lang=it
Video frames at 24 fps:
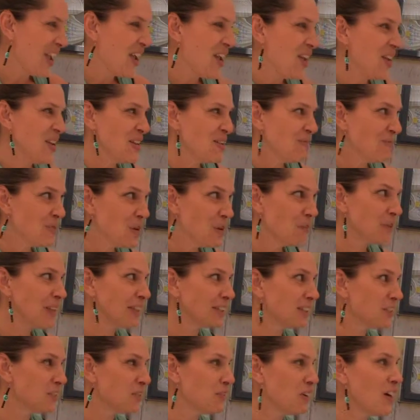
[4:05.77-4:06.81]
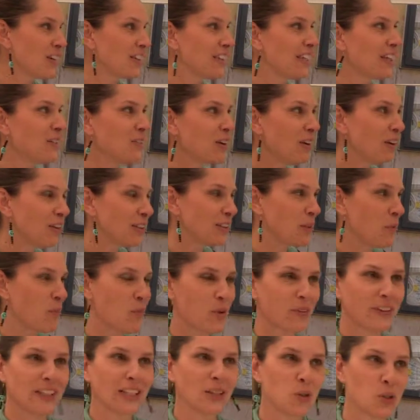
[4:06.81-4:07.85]
Il mio piatto forte, una volta ho
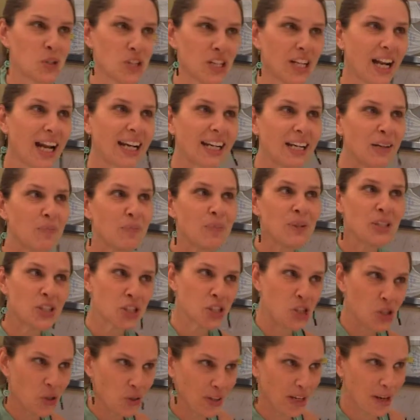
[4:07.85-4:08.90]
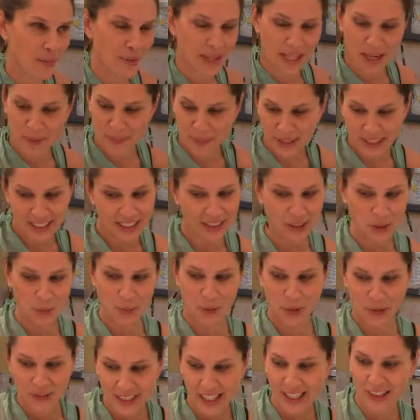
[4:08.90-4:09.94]
provato a cucinare il piccione perché mi ha detto mio
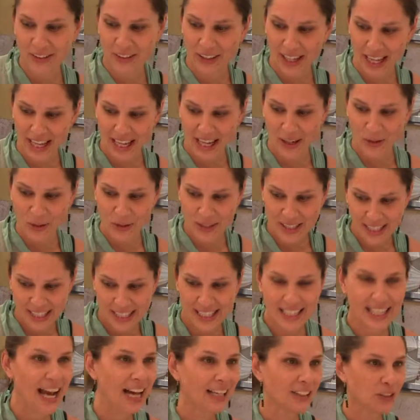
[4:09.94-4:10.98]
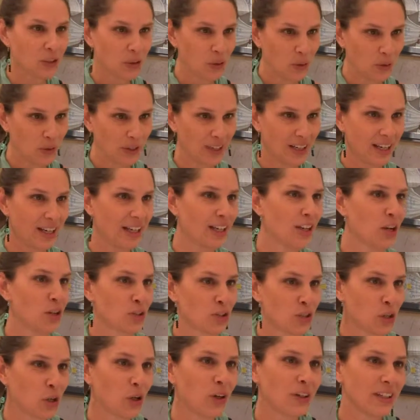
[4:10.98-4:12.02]
cognato che era consigliato con il
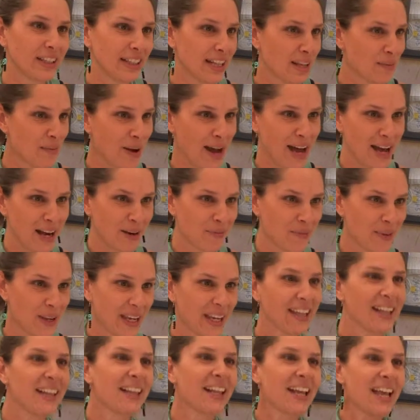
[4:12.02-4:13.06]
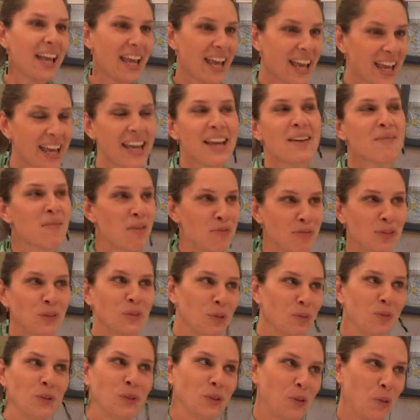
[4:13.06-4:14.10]
nostro Colle dei Marmi e mi è venuto
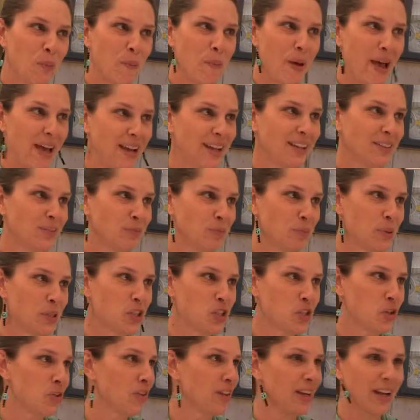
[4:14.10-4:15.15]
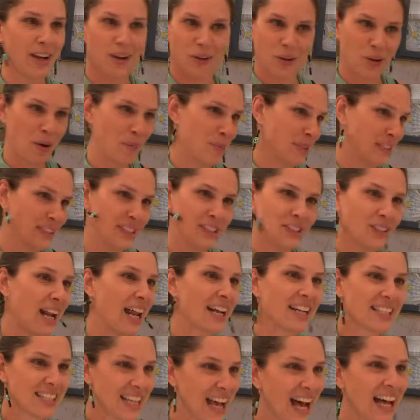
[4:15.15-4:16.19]
molto bene, un piccione con una
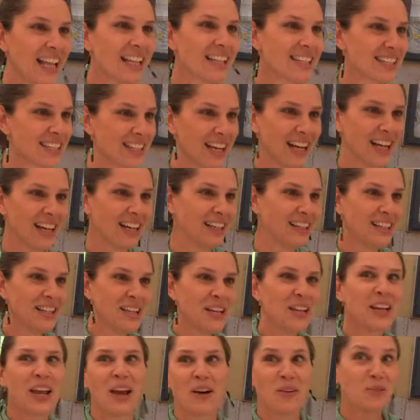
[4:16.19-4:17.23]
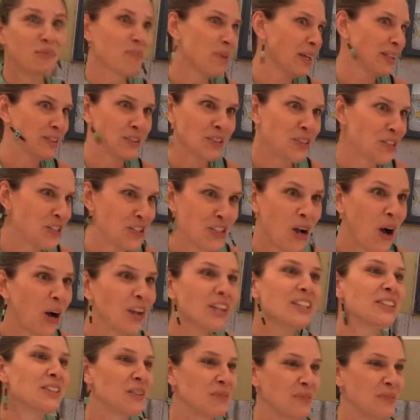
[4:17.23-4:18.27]
particolare salsa che è un piatto insolito